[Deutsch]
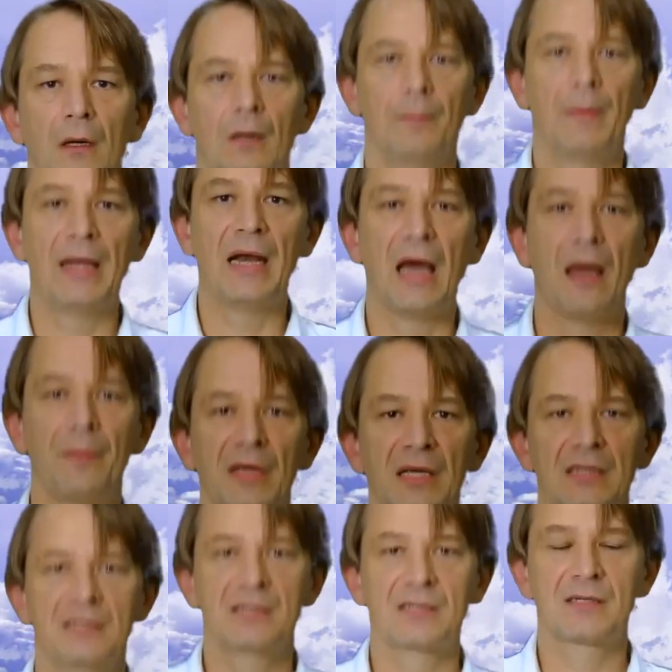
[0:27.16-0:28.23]
Mein Name
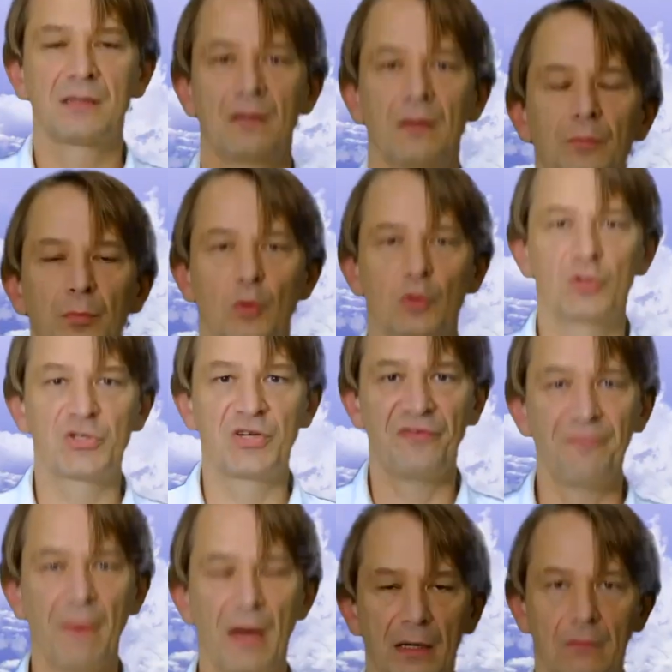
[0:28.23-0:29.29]
ist Odo
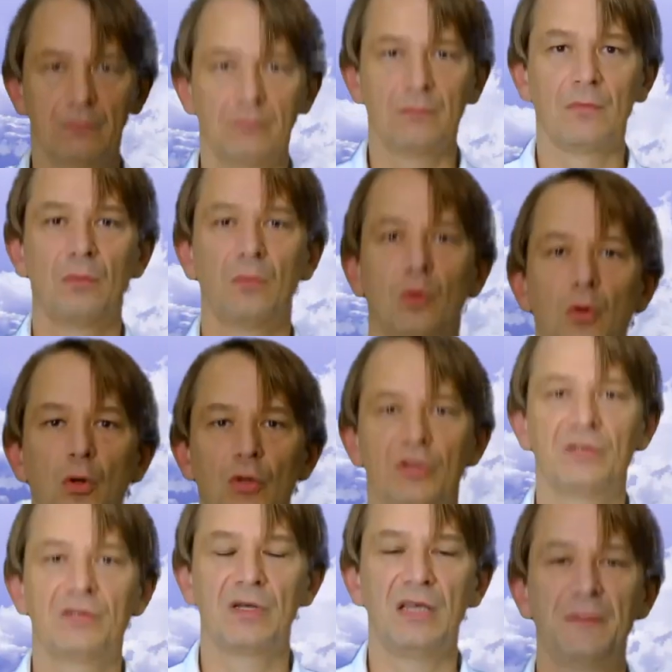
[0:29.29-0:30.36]
Schiffmann und
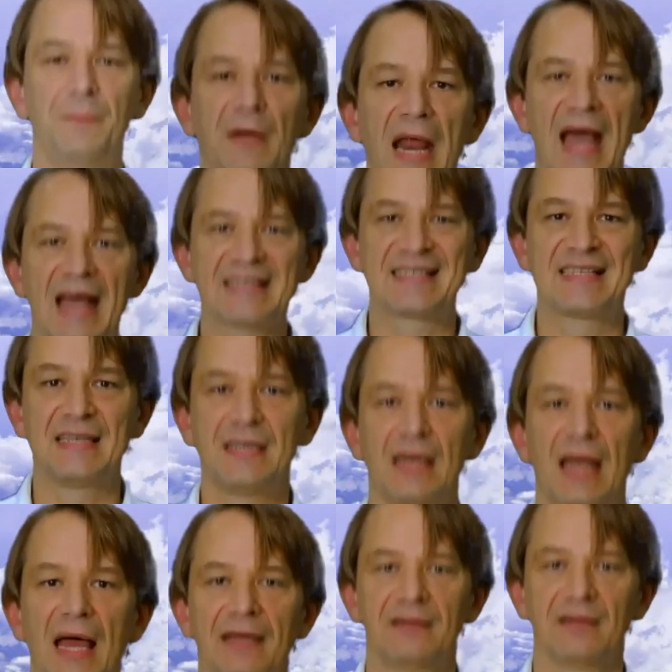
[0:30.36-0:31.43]
ich bin der ärztliche
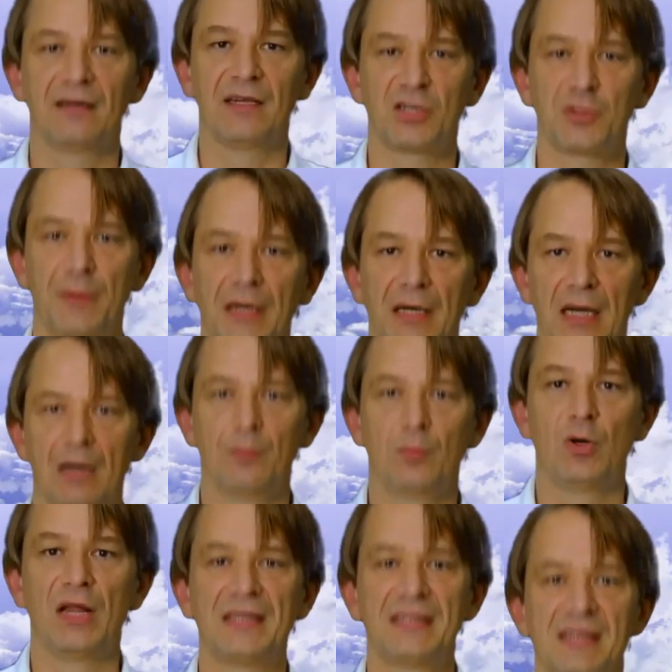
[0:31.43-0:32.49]
Leiter der
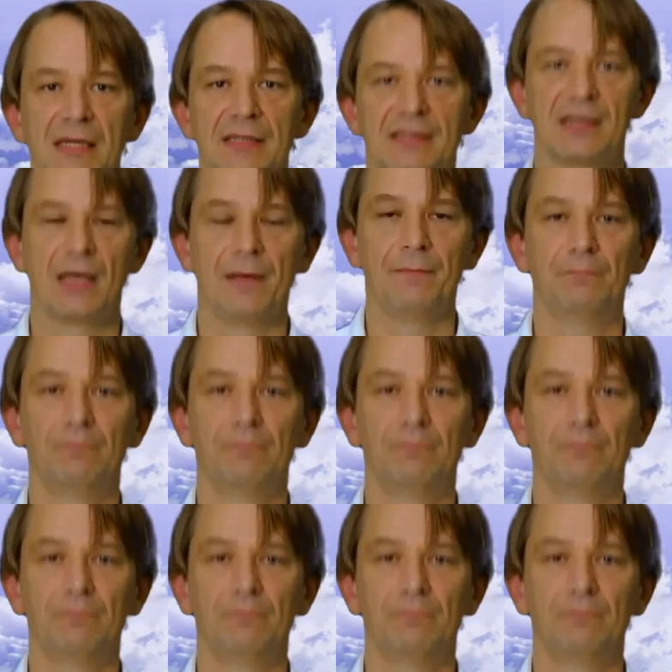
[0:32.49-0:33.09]
Schwindelambulanz Sinsheim.